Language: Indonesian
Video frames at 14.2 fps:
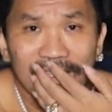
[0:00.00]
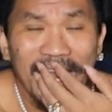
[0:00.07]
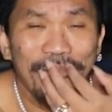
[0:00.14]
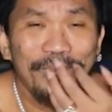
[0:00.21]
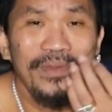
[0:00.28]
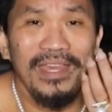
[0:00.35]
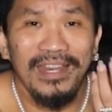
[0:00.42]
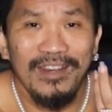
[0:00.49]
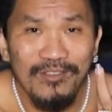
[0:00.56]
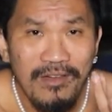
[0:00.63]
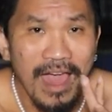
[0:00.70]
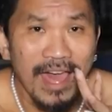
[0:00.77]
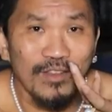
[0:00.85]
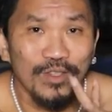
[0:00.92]
Tapi lu
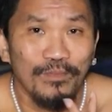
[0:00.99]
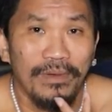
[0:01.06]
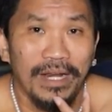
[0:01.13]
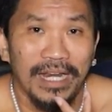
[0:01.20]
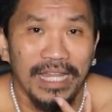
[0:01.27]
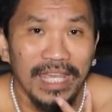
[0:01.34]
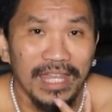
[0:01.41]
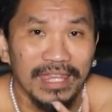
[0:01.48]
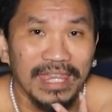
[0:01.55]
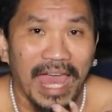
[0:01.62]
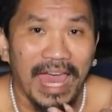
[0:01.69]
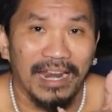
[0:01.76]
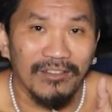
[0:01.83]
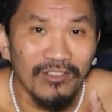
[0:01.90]
harus beli
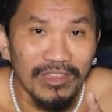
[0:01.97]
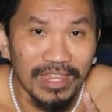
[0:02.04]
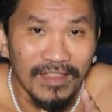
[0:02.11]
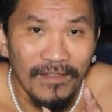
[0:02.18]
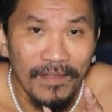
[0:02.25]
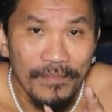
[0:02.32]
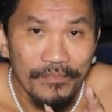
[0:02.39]
tarot